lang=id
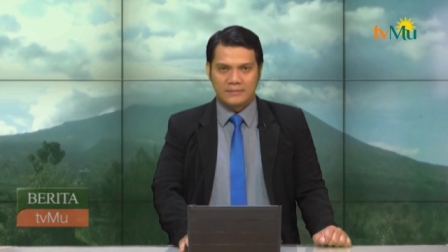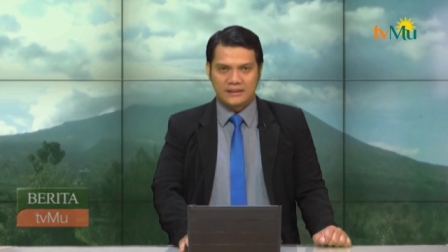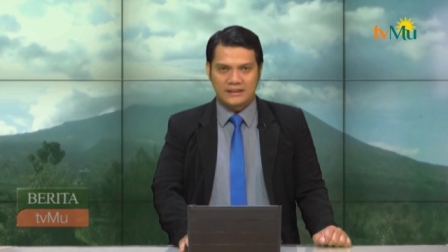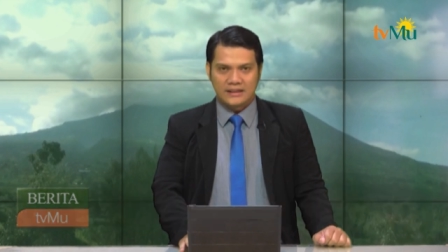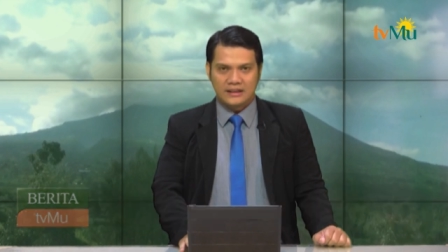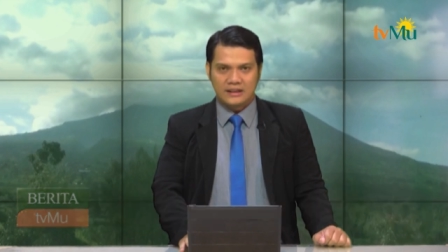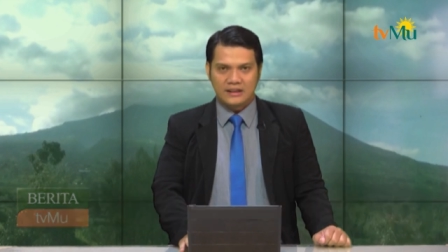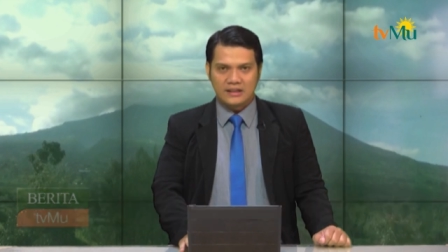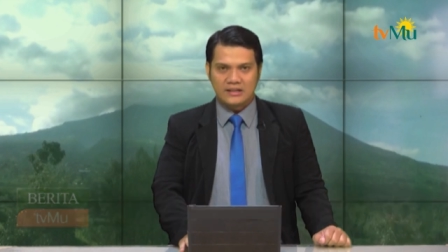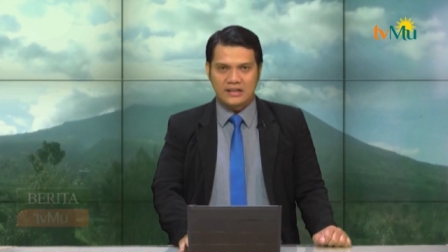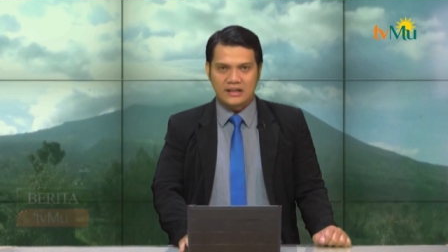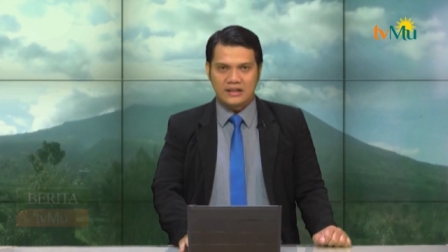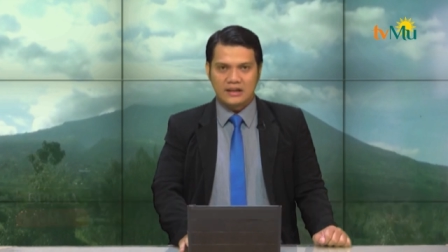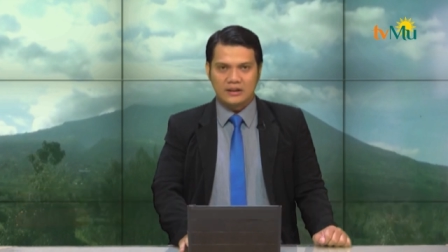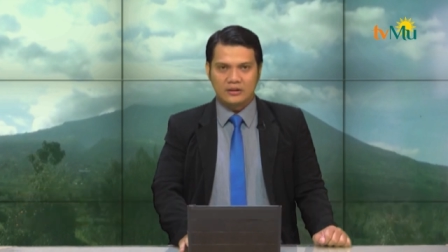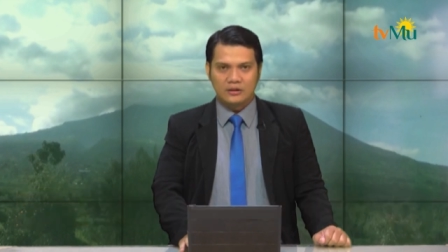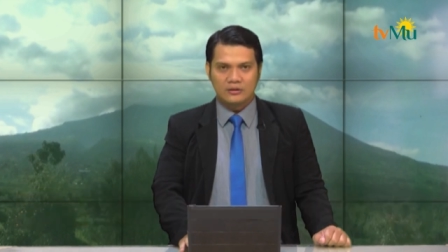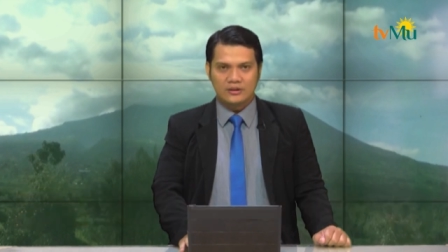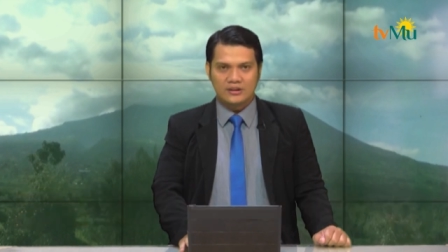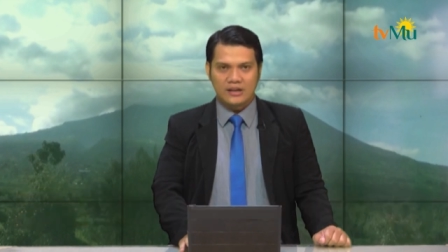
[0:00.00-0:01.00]
Meski terjadi
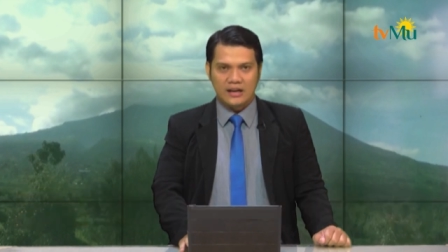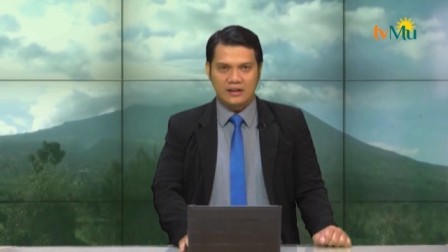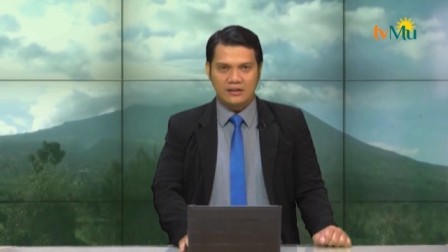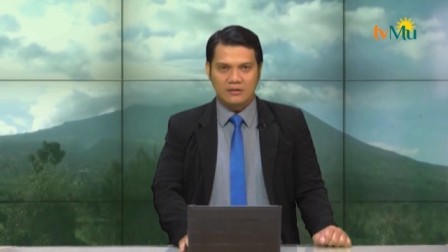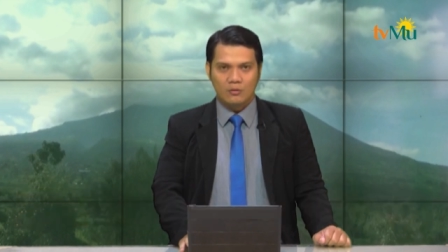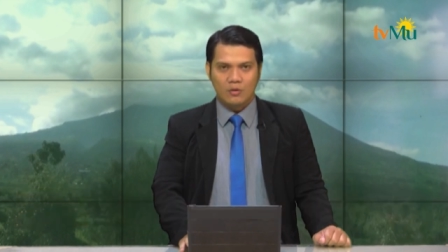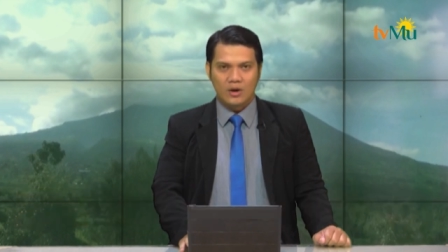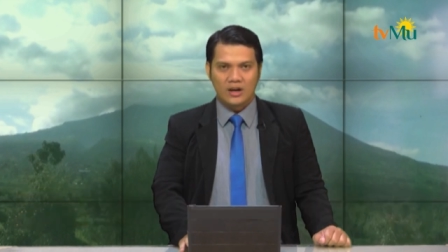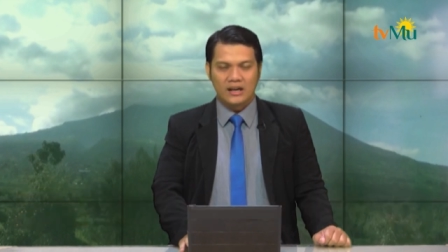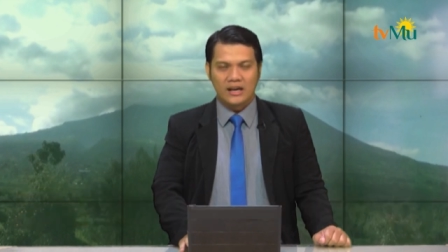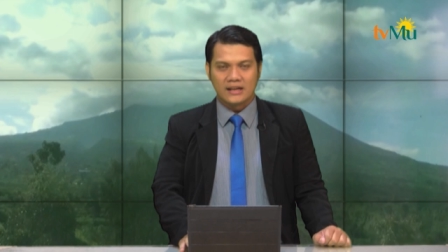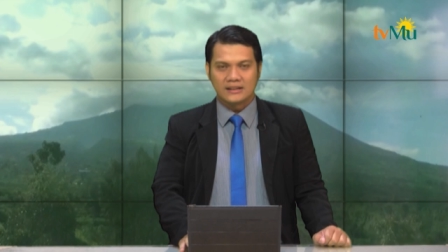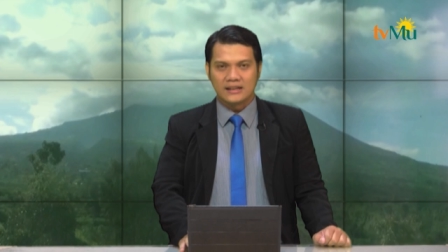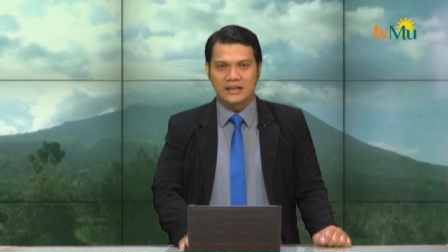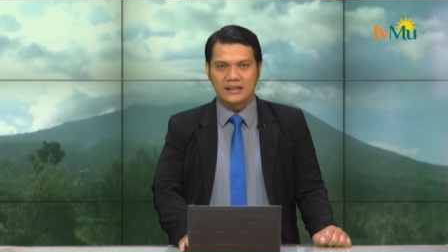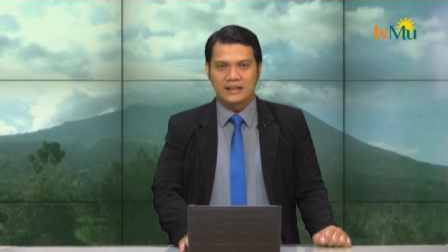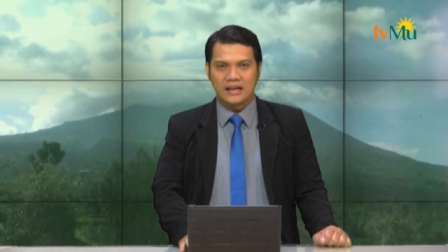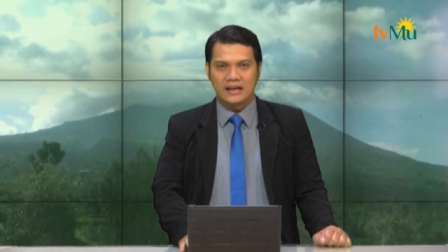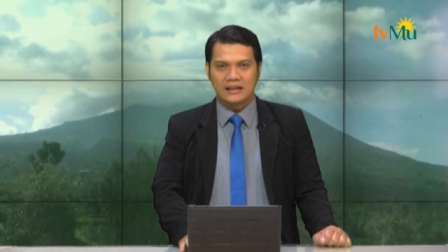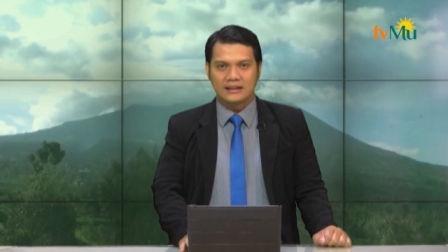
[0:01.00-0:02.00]
letusan, warga
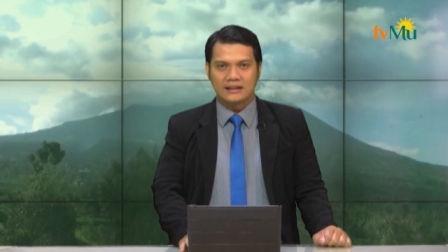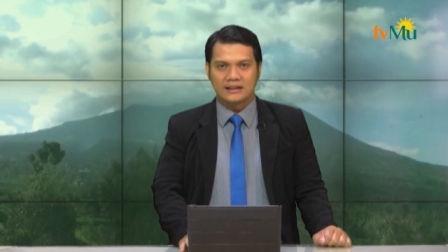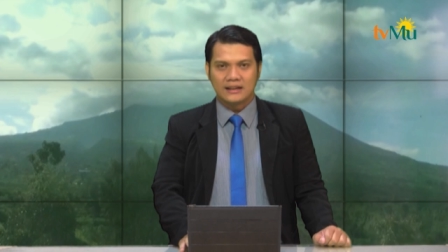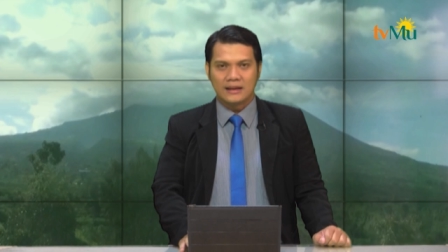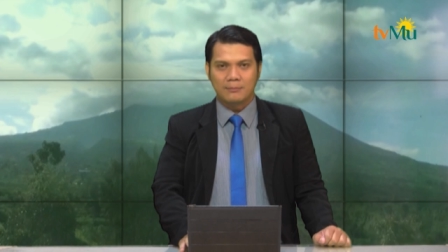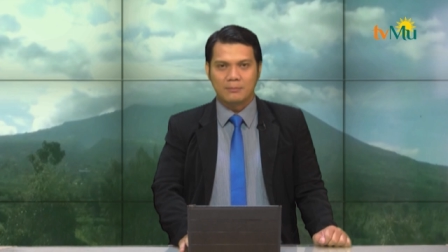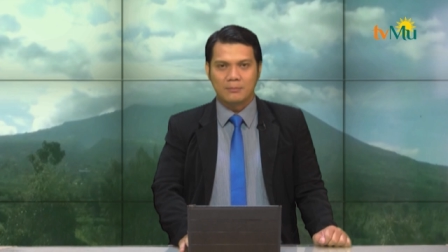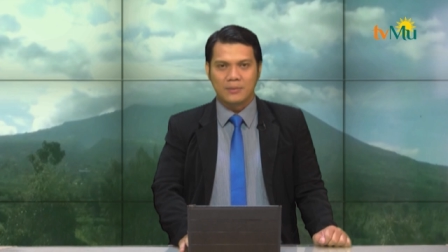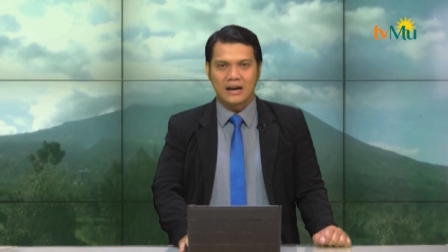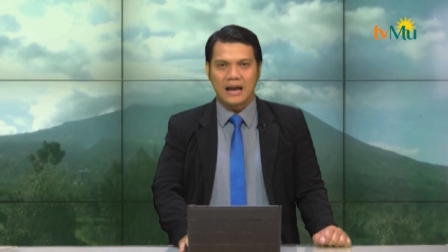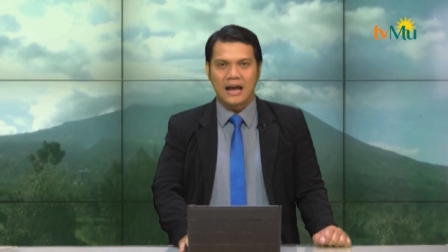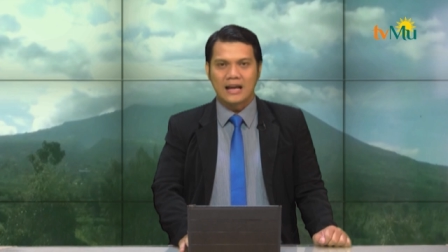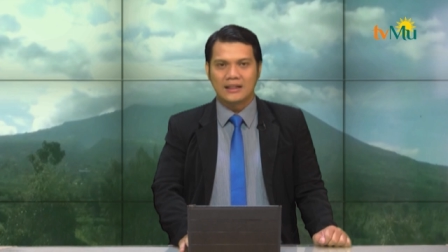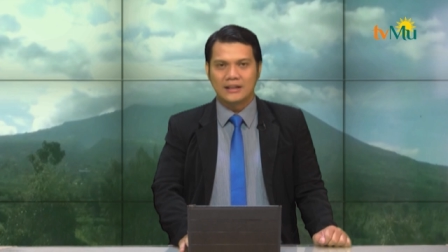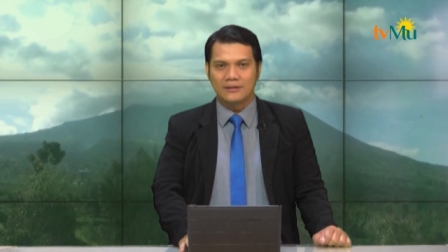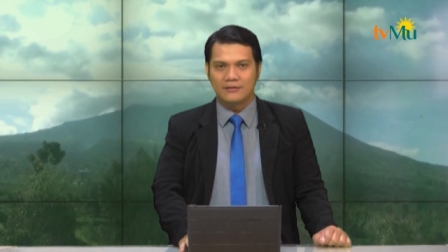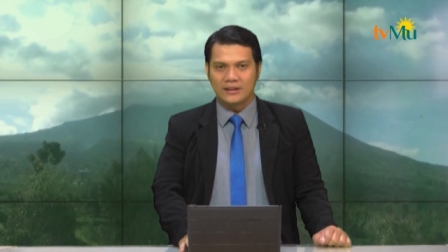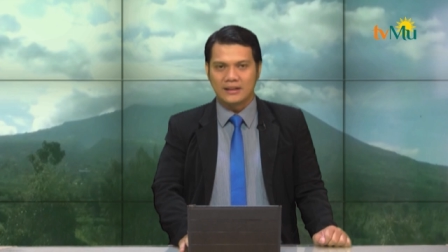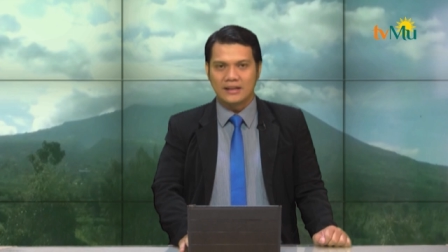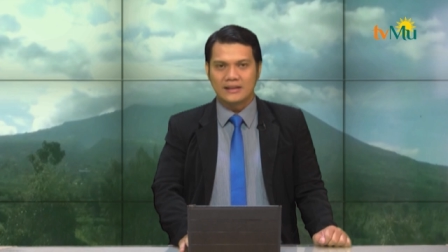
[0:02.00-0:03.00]
sekitar tetap
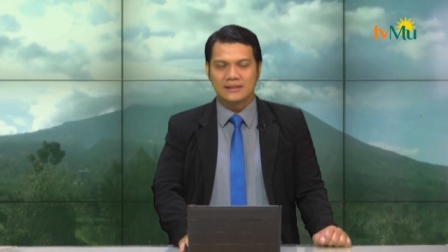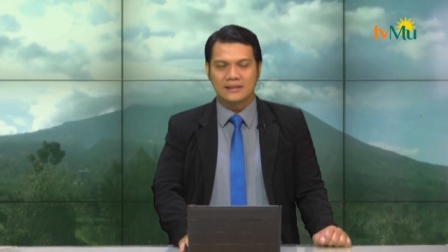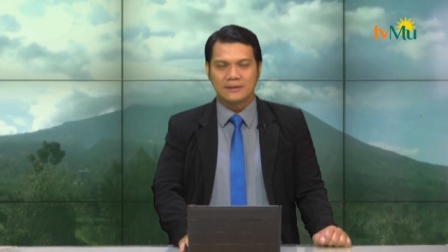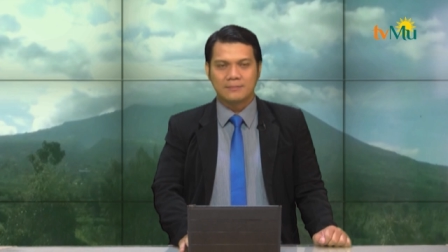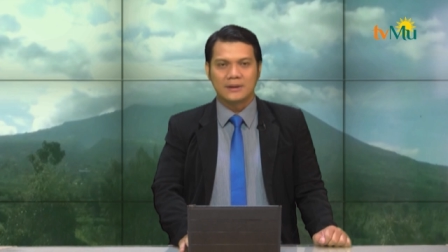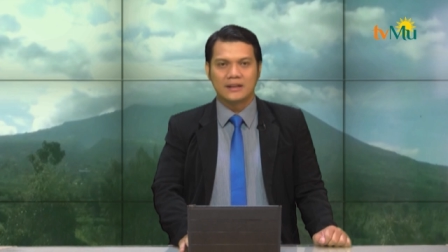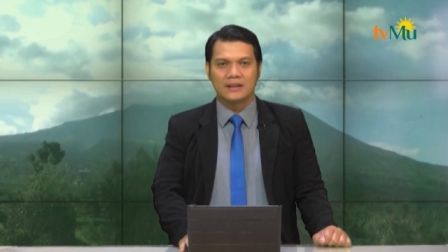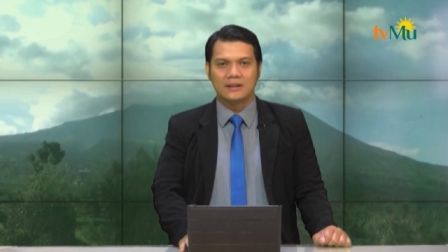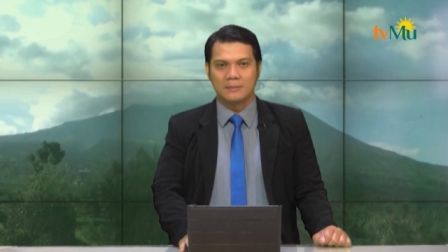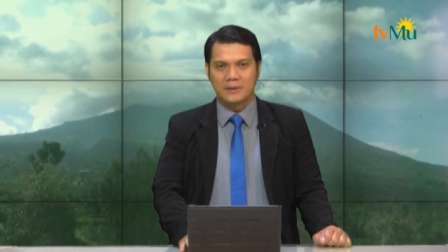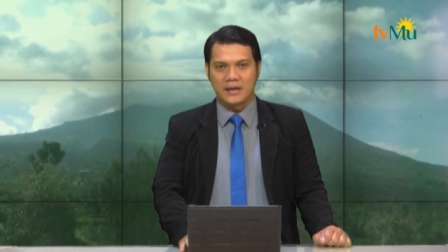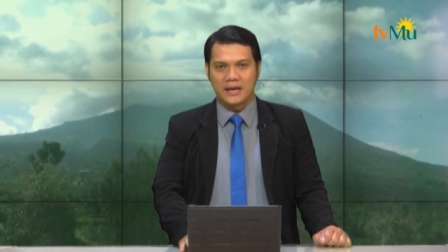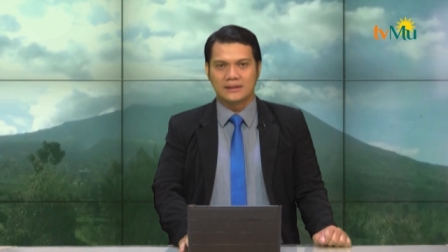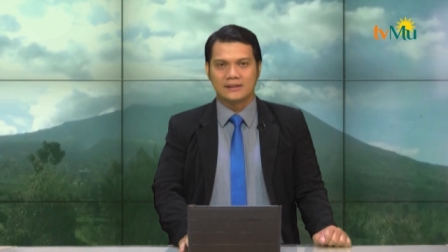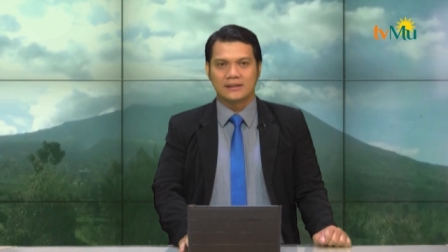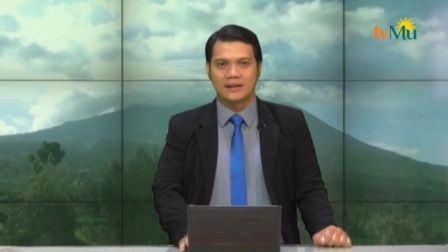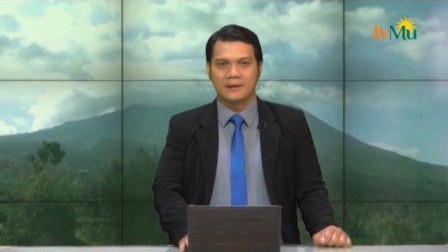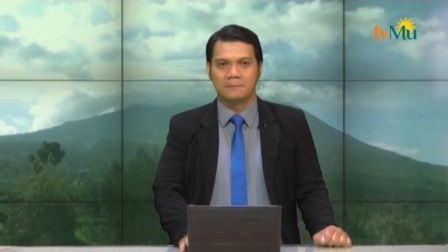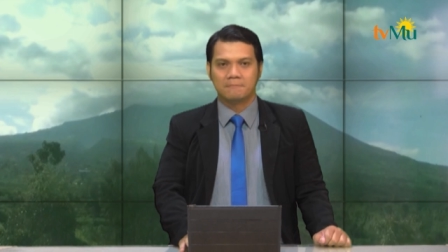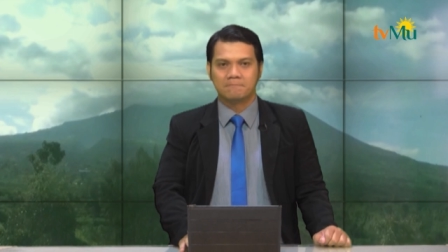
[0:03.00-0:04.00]
beraktivitas seperti
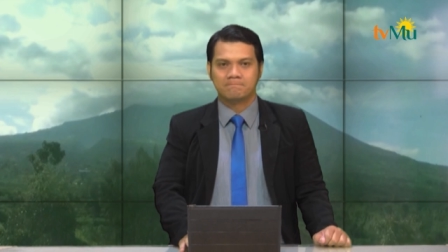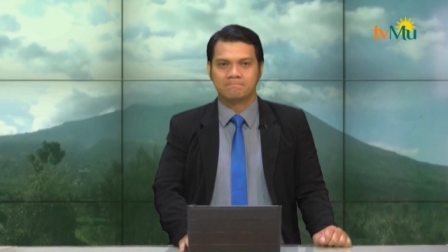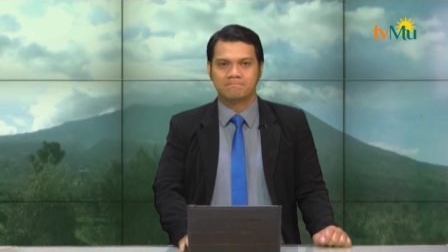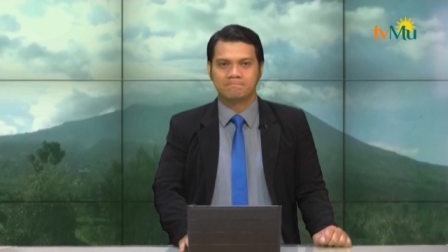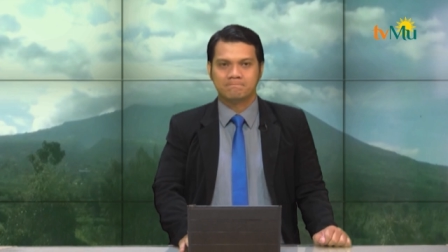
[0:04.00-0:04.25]
biasa.